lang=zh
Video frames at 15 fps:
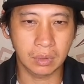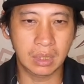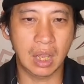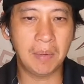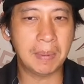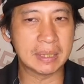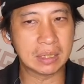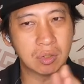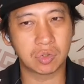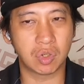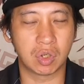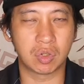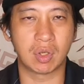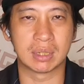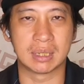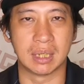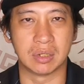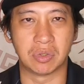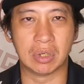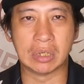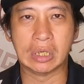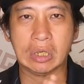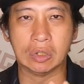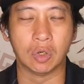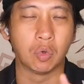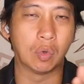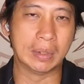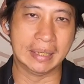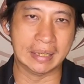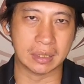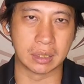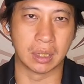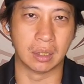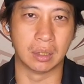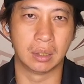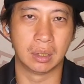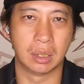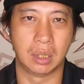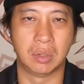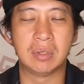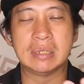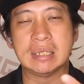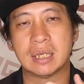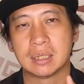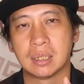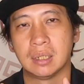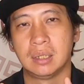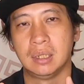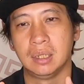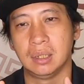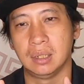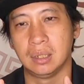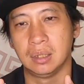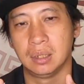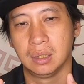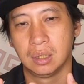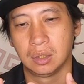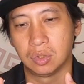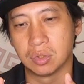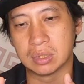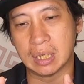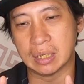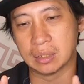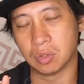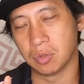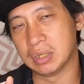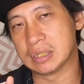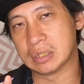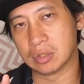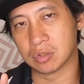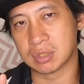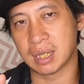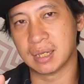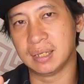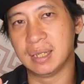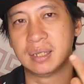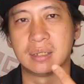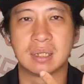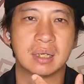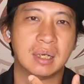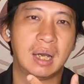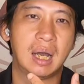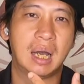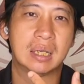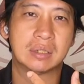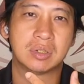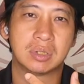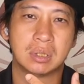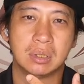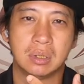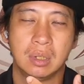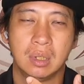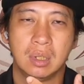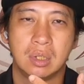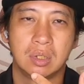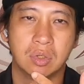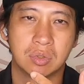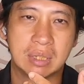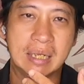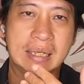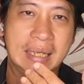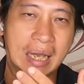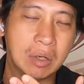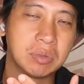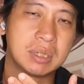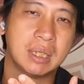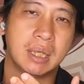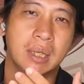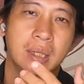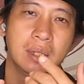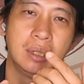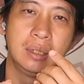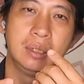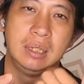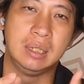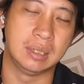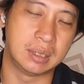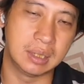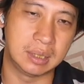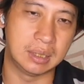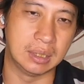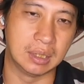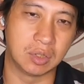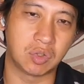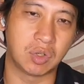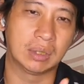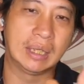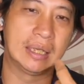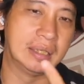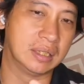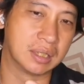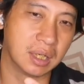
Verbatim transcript: 你要把这个状况解决，可以透过练车。因为假设你通常有一直都在练车啊，就是有在了解你自己的状态，你